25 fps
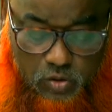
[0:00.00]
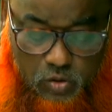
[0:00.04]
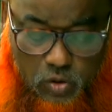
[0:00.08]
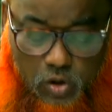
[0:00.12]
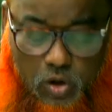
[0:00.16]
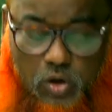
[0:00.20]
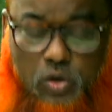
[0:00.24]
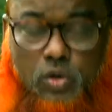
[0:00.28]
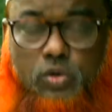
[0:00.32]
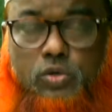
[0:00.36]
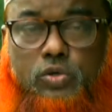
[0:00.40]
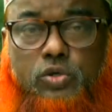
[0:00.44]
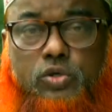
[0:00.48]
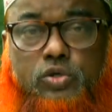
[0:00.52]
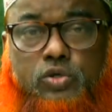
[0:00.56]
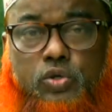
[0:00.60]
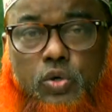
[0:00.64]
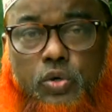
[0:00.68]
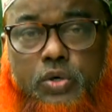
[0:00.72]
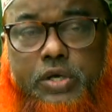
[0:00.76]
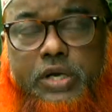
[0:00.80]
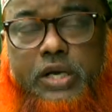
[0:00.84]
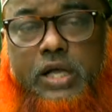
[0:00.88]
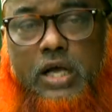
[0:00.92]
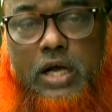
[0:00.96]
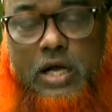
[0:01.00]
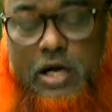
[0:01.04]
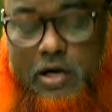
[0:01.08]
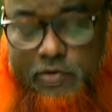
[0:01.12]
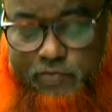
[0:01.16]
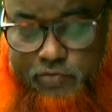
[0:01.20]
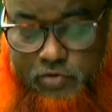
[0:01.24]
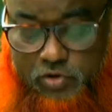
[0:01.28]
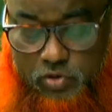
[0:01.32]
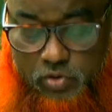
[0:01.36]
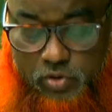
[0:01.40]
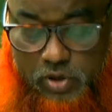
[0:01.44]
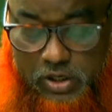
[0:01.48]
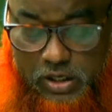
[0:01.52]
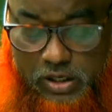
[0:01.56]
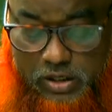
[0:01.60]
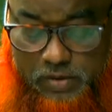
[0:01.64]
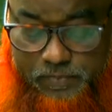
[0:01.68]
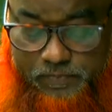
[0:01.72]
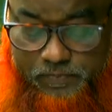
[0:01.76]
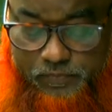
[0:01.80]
গ সুক্রিয়া জ্ঞাপন করা